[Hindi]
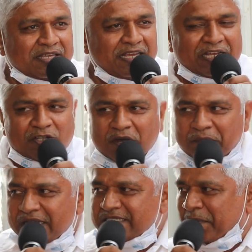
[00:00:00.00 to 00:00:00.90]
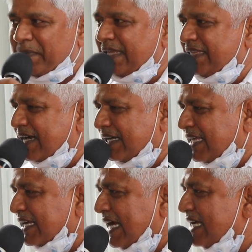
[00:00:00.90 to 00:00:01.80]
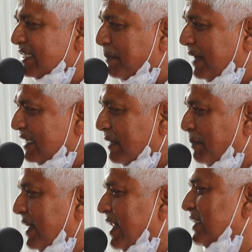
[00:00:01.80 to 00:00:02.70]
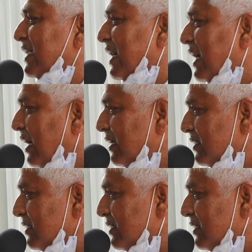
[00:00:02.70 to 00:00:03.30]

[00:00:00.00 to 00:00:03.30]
कि ये जो हमने सपना देखा था क्या ये सपना सपना रह जाएगा